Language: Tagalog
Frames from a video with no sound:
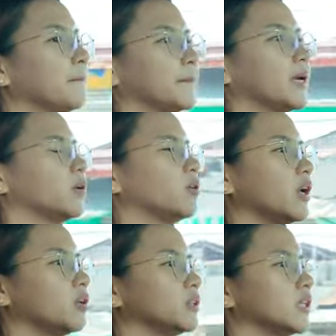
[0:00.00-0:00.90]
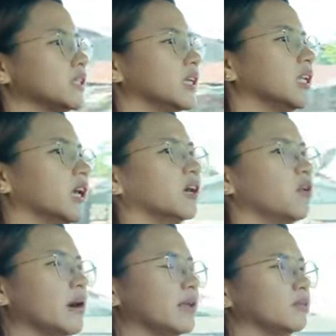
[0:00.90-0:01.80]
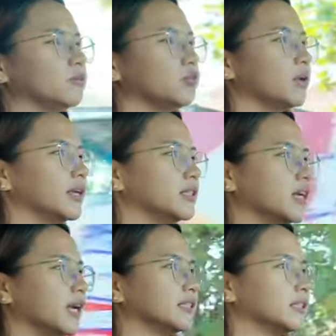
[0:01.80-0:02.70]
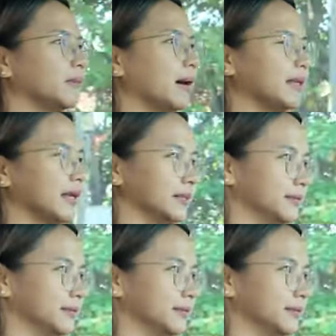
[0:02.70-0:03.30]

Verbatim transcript: Pero ngayon kasi ginagawa yung tulay dyan sa bayan.